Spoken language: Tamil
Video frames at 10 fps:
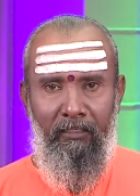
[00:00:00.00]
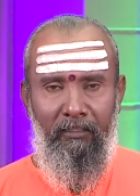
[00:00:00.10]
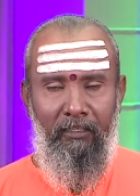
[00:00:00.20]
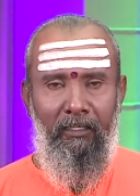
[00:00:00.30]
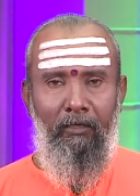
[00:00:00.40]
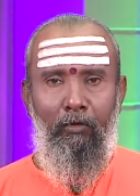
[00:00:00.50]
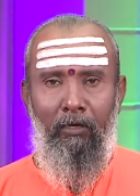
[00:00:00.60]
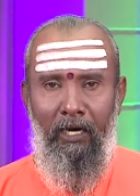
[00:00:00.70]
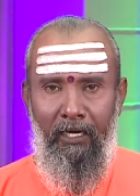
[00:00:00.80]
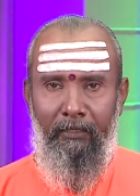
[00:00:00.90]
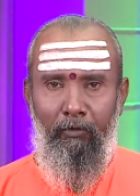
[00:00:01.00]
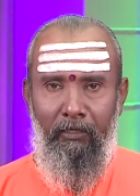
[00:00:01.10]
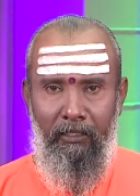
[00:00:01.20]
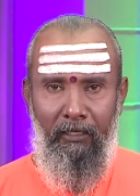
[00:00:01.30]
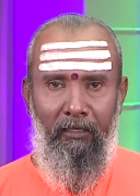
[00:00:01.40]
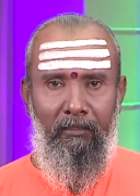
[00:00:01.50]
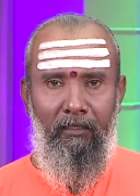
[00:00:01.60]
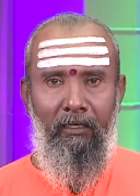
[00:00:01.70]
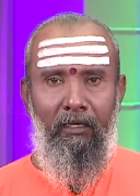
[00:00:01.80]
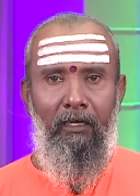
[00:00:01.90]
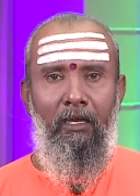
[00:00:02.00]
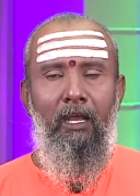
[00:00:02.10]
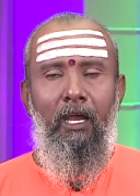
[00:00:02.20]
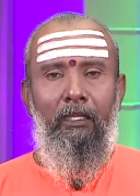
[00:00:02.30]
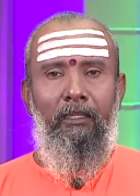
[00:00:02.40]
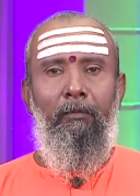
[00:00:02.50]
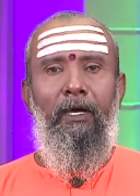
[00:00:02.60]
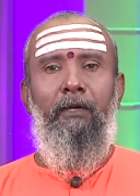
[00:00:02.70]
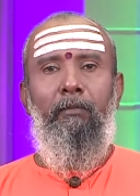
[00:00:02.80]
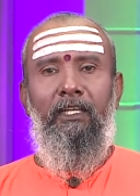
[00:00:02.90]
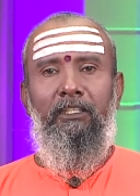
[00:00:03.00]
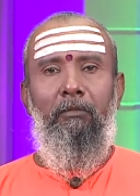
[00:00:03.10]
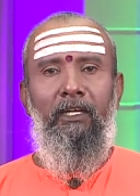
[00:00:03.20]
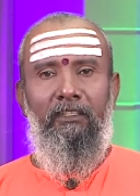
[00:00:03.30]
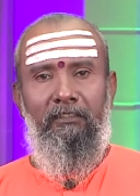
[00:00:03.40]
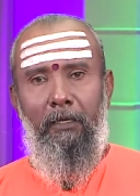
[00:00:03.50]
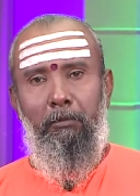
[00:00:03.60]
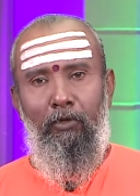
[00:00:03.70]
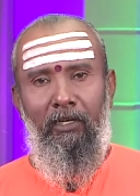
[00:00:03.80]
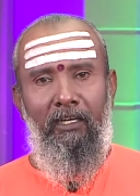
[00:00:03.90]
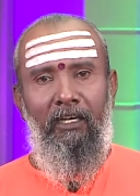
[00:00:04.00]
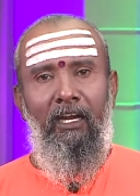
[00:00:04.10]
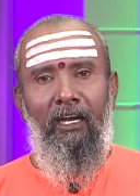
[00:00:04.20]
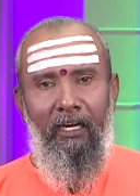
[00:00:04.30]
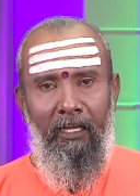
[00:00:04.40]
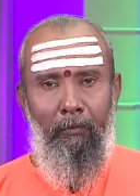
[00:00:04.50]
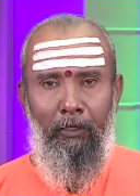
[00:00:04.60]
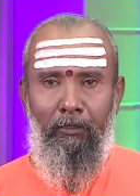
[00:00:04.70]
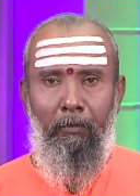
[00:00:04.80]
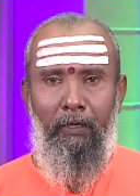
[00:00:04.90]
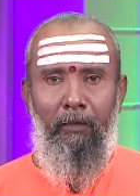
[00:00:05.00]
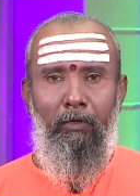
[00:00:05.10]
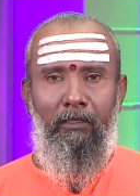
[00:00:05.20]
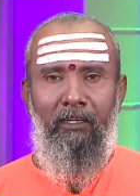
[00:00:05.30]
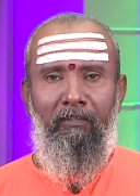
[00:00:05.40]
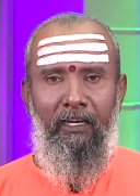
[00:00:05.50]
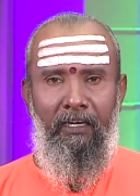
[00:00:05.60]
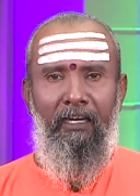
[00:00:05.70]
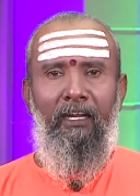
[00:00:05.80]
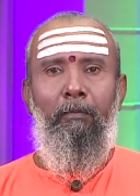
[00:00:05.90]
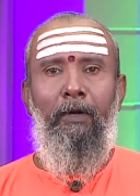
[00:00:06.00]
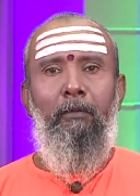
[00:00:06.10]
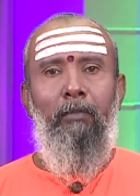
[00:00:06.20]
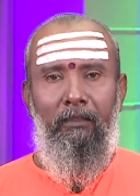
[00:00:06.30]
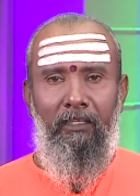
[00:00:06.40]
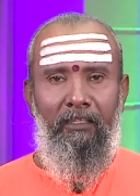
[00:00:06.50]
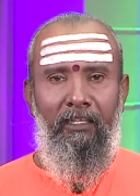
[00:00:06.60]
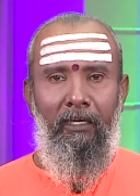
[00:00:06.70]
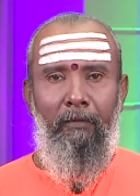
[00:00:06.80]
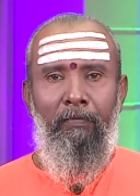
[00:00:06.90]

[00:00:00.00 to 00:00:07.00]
எடுத்துக்கோங்க ஒரு நாளைக்கு ஒரு கீரை எடுத்துக்கோங்க இந்த மாதிரி மாற்றி மாற்றி சாப்பிட்டு வாங்க நல்லெண்ணெயை மட்டும் பயன்படுத்துங்க வேறு எண்ணெயை பயன்படுத்தாதீங்க